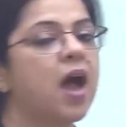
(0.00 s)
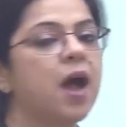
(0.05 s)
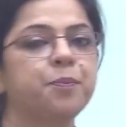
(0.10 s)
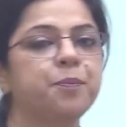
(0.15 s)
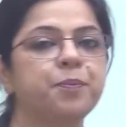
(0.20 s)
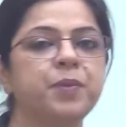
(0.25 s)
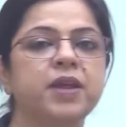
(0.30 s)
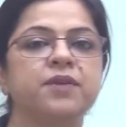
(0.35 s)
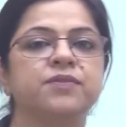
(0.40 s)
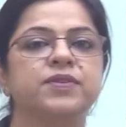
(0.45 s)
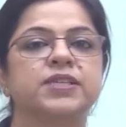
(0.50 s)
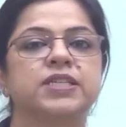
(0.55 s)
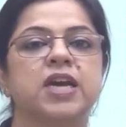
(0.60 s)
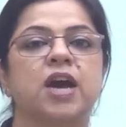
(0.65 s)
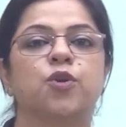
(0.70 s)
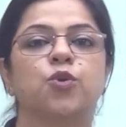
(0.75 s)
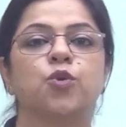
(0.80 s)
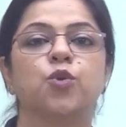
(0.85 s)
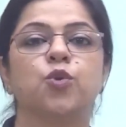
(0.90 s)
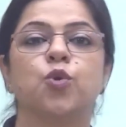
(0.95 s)
अपने
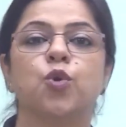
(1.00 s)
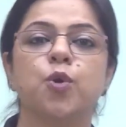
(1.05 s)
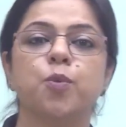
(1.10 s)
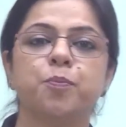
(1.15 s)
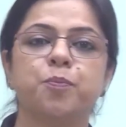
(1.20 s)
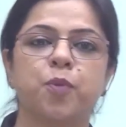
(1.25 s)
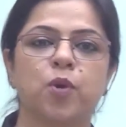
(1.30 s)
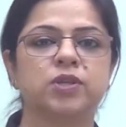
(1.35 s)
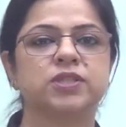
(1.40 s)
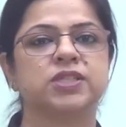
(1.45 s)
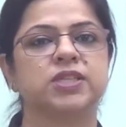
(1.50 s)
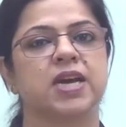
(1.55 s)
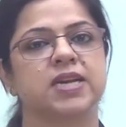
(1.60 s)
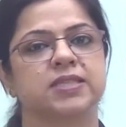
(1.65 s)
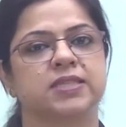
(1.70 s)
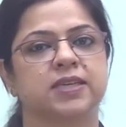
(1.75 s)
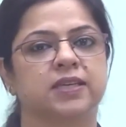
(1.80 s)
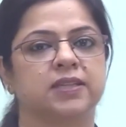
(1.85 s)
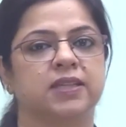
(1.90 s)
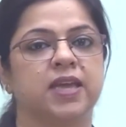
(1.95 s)
विचारों को पहुंचा
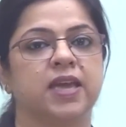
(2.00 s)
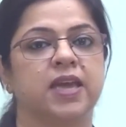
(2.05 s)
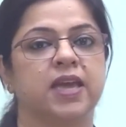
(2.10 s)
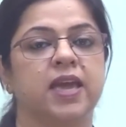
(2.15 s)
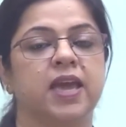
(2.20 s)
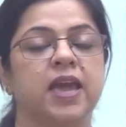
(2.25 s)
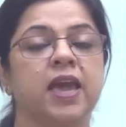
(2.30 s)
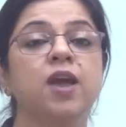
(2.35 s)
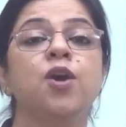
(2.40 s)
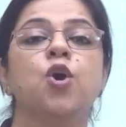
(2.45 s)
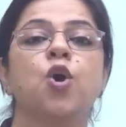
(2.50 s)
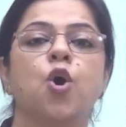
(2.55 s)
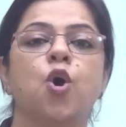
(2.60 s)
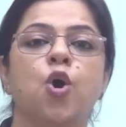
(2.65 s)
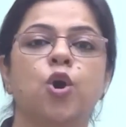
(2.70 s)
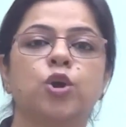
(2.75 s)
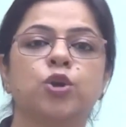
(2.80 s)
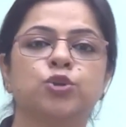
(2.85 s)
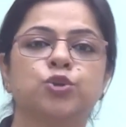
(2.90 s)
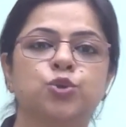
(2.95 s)
सकते हैं
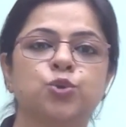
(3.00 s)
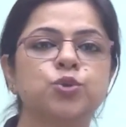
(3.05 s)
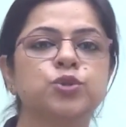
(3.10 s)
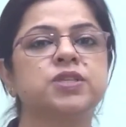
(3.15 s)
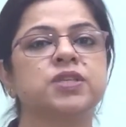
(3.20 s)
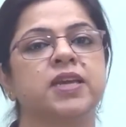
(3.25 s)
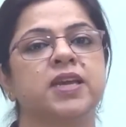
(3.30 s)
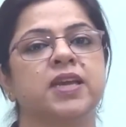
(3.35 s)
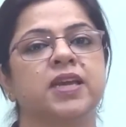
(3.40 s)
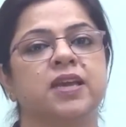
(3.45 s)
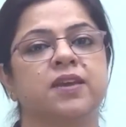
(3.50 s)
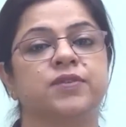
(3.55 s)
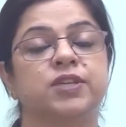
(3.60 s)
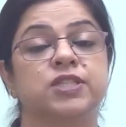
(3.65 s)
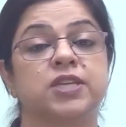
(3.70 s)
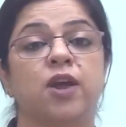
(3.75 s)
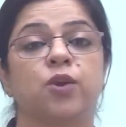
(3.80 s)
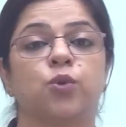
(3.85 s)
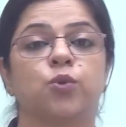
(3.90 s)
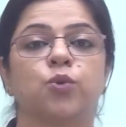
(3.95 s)
और दूसरे के
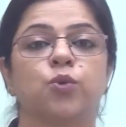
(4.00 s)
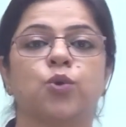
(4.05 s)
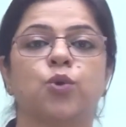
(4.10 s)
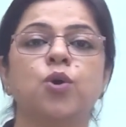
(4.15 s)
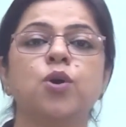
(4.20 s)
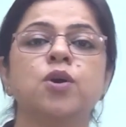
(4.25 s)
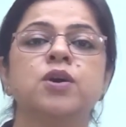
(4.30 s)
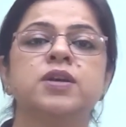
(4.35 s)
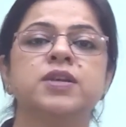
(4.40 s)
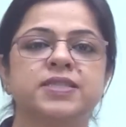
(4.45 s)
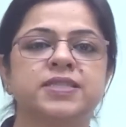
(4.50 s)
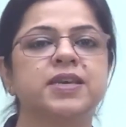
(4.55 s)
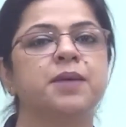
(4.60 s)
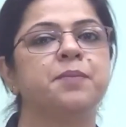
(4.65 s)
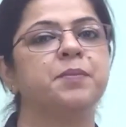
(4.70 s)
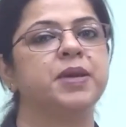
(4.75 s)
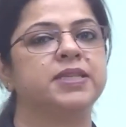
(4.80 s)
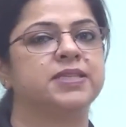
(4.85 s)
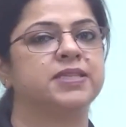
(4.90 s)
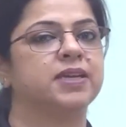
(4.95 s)
विचारों को
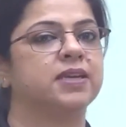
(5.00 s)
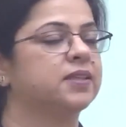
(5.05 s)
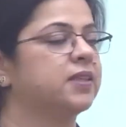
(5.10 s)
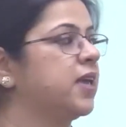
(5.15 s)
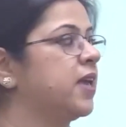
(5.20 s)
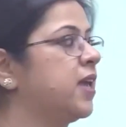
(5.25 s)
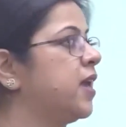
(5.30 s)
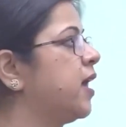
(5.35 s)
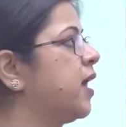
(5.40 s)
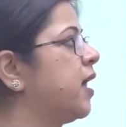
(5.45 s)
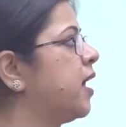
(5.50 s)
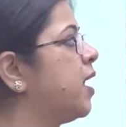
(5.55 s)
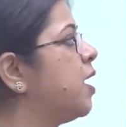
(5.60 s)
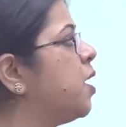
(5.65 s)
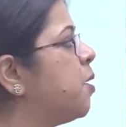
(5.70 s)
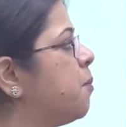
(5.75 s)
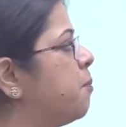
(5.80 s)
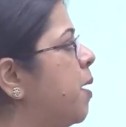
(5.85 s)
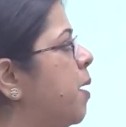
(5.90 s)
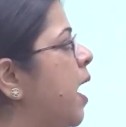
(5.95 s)
समझ सकते हैं
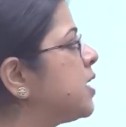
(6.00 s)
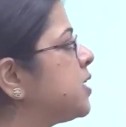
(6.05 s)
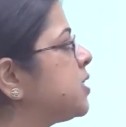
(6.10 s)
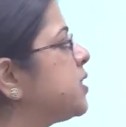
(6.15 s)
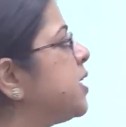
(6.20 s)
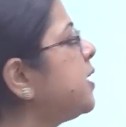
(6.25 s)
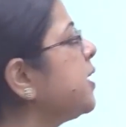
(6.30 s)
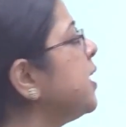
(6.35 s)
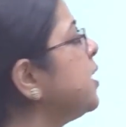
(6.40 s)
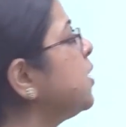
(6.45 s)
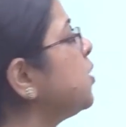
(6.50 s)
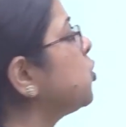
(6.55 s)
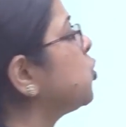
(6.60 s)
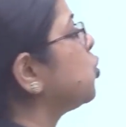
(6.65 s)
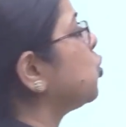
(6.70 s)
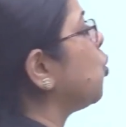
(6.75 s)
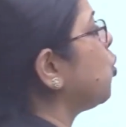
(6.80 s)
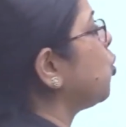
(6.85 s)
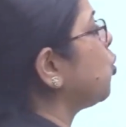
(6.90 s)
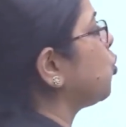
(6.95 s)
भाषा के
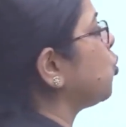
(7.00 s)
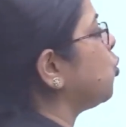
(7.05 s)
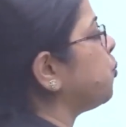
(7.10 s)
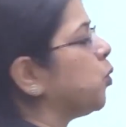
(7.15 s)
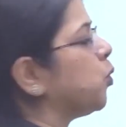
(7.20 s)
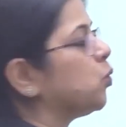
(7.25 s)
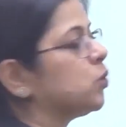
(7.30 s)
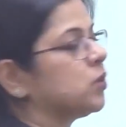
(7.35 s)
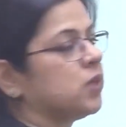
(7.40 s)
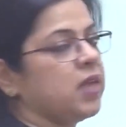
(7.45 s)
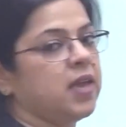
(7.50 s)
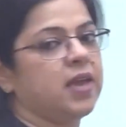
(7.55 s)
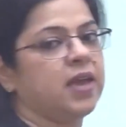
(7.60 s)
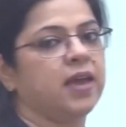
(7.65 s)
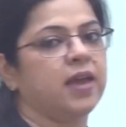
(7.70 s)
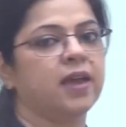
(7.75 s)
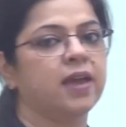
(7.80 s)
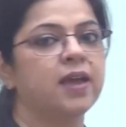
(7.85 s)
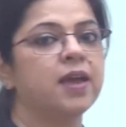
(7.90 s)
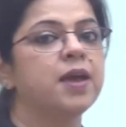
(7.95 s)
दो रूप होते
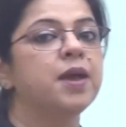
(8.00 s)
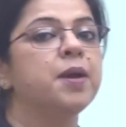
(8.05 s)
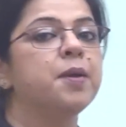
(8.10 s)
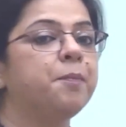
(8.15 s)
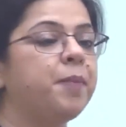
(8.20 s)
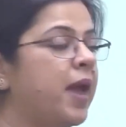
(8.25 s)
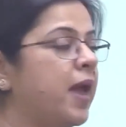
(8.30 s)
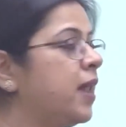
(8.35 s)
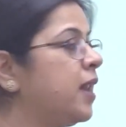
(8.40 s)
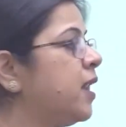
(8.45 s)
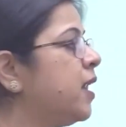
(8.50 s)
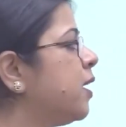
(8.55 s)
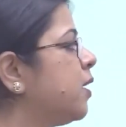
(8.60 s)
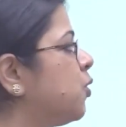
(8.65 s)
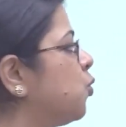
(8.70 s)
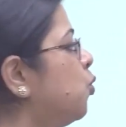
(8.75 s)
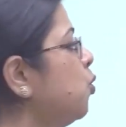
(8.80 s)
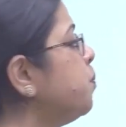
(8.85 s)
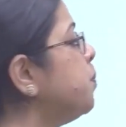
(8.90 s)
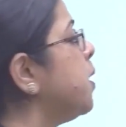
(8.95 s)
हैं पहला
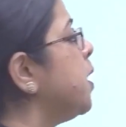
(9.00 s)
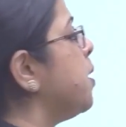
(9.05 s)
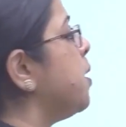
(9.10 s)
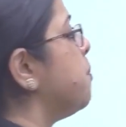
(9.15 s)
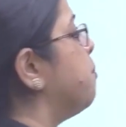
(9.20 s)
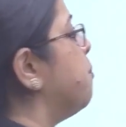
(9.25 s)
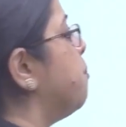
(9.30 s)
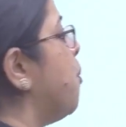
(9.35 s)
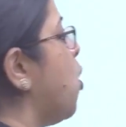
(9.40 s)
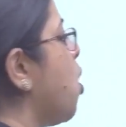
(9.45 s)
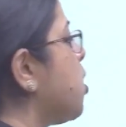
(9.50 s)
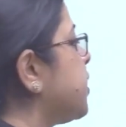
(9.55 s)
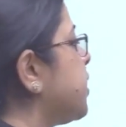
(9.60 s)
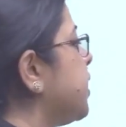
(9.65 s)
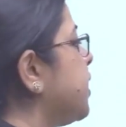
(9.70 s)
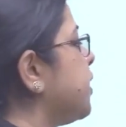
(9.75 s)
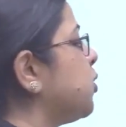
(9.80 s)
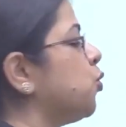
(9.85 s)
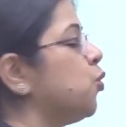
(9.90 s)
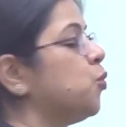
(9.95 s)
रूप
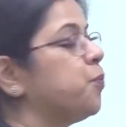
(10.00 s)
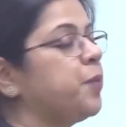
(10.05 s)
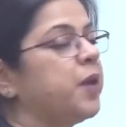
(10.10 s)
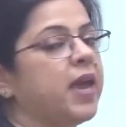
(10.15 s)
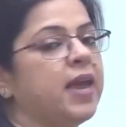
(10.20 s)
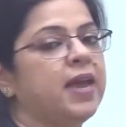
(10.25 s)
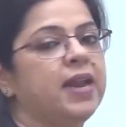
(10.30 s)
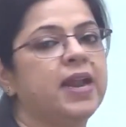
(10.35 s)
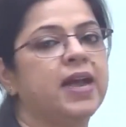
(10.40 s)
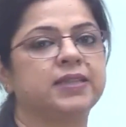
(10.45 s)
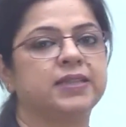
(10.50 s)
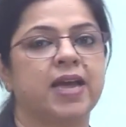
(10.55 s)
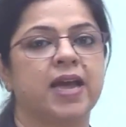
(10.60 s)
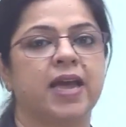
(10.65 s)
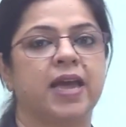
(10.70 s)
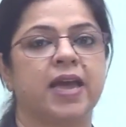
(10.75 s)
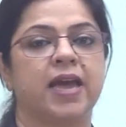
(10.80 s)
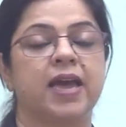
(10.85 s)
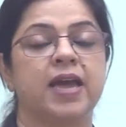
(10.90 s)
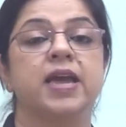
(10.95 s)
मौखिक रूप कहलाता
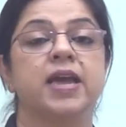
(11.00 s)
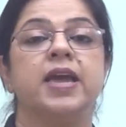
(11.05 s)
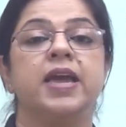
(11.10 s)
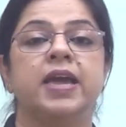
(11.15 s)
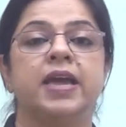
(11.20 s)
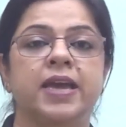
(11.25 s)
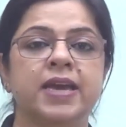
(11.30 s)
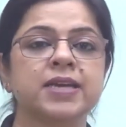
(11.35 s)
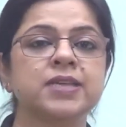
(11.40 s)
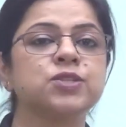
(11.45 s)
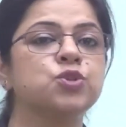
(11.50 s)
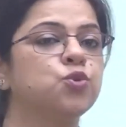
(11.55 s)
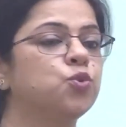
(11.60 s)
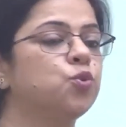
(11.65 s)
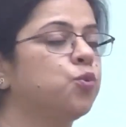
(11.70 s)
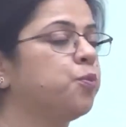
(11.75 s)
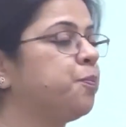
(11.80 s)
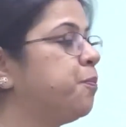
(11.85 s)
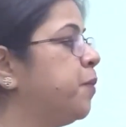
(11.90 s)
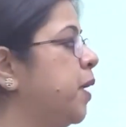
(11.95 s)
है इस
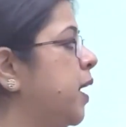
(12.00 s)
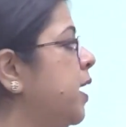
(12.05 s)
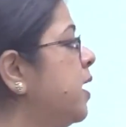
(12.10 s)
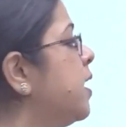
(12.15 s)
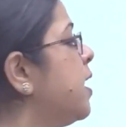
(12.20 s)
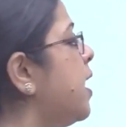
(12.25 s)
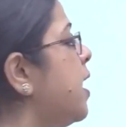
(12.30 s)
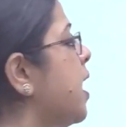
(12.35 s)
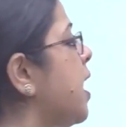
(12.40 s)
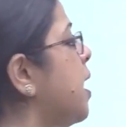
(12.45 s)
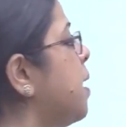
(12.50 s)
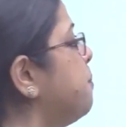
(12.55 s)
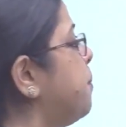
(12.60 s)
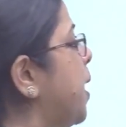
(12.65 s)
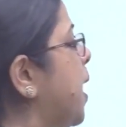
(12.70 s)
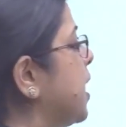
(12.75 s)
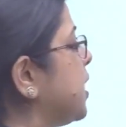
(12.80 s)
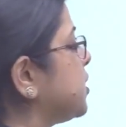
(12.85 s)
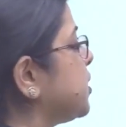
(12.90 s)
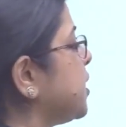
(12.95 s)
रूप में हम
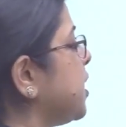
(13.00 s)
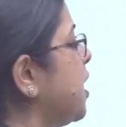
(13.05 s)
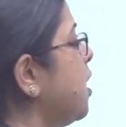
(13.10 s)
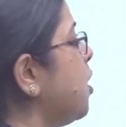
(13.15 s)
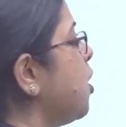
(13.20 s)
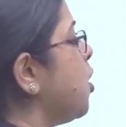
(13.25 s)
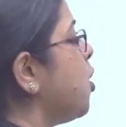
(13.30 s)
भाषा